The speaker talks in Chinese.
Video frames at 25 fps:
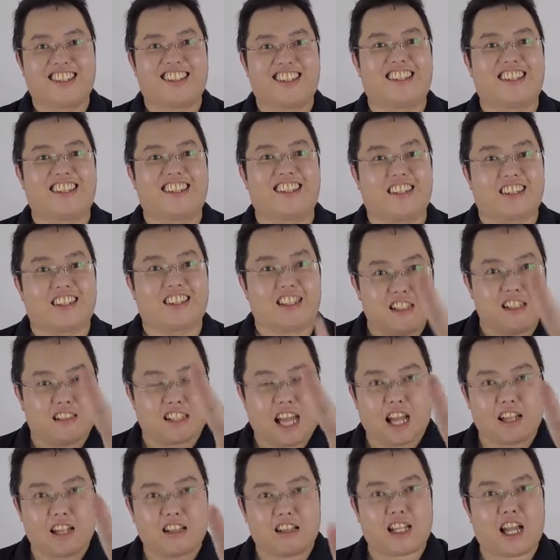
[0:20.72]
第三，
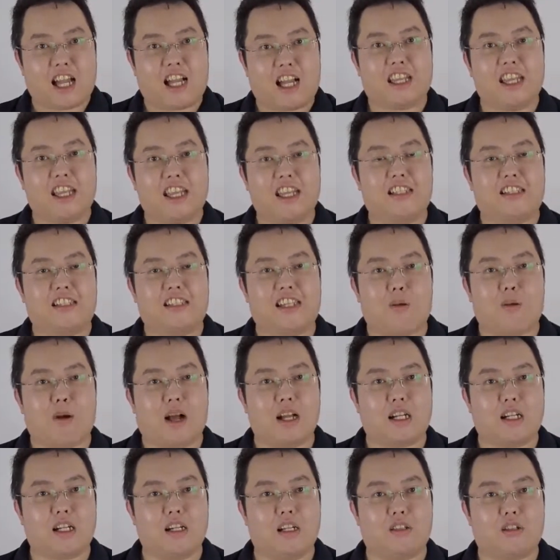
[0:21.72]
它可以缴还各
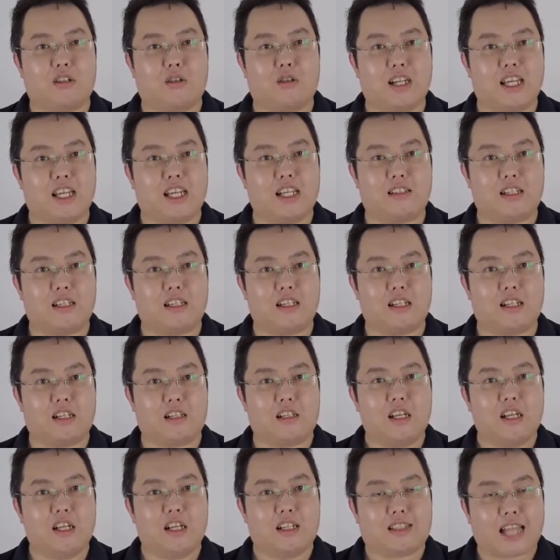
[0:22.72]
种类型的
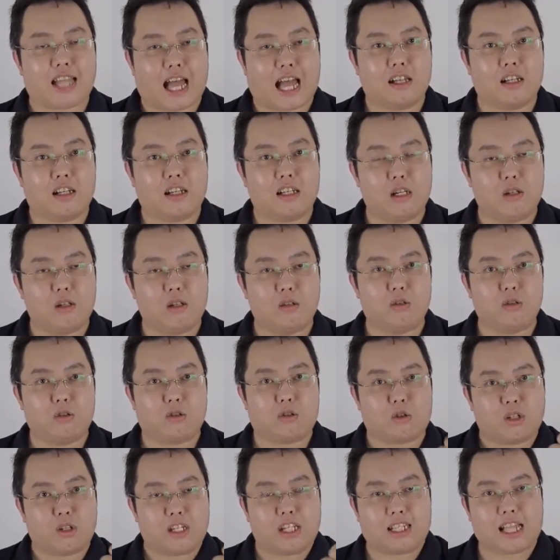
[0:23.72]
单，例如水
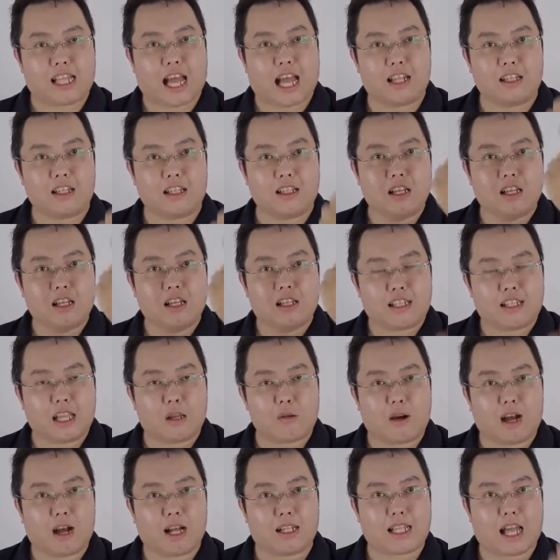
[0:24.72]
单、电话
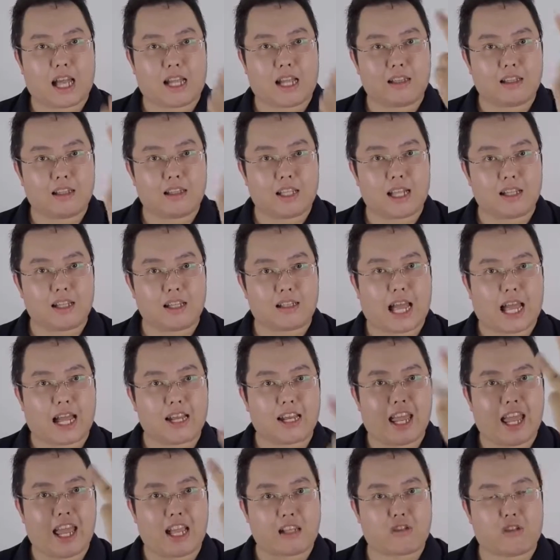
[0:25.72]
单、电单、
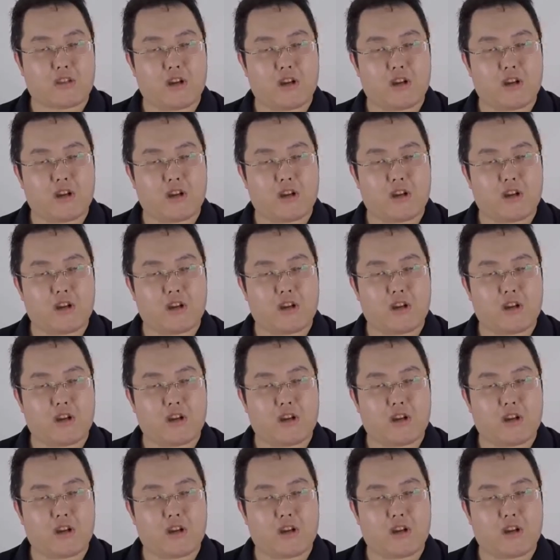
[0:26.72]
Extra 单